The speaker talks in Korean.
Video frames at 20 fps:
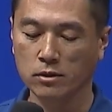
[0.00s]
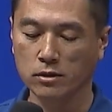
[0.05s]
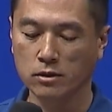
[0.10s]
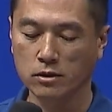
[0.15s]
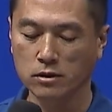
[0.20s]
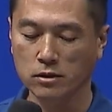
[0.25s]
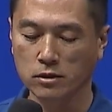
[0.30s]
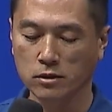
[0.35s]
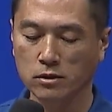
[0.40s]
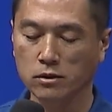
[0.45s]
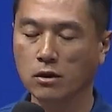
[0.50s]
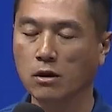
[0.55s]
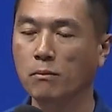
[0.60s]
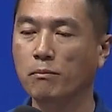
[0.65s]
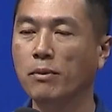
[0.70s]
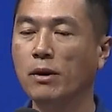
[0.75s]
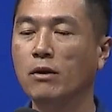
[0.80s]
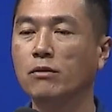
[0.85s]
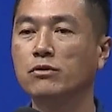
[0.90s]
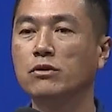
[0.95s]
그
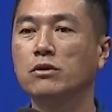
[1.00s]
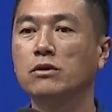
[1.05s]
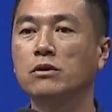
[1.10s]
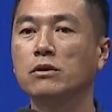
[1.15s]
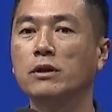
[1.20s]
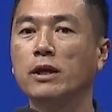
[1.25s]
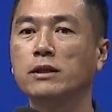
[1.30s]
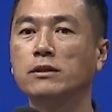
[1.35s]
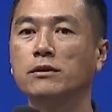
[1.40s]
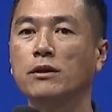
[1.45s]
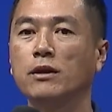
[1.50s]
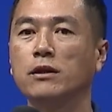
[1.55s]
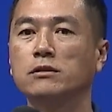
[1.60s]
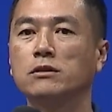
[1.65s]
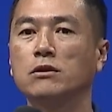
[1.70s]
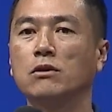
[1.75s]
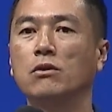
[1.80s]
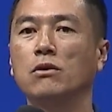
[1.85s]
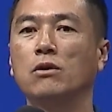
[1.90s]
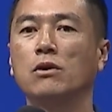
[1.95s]
컴파운드를
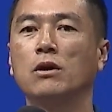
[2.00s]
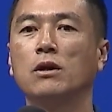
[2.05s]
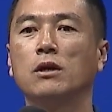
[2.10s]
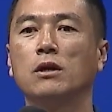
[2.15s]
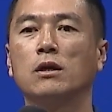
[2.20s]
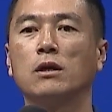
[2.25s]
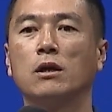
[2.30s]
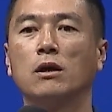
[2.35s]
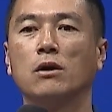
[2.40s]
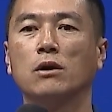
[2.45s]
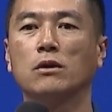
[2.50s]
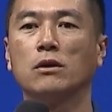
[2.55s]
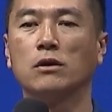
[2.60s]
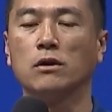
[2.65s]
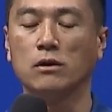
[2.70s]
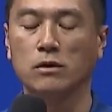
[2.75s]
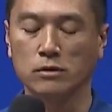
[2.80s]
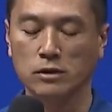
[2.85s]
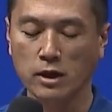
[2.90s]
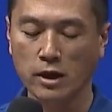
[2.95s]
렌트해서
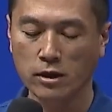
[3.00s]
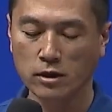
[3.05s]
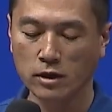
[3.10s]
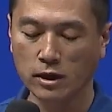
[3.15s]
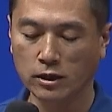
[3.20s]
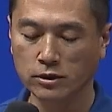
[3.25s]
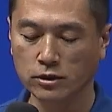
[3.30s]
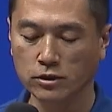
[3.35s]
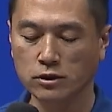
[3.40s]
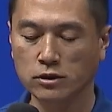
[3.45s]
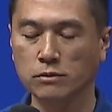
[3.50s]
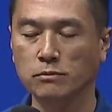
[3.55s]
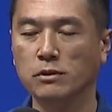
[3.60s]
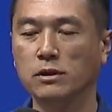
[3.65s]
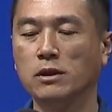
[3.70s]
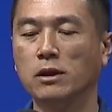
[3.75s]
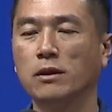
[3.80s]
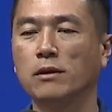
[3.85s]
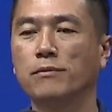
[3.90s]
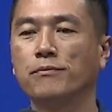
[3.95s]
어, 사역을
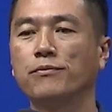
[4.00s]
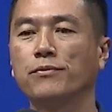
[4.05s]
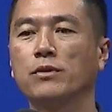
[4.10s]
하셨습니다.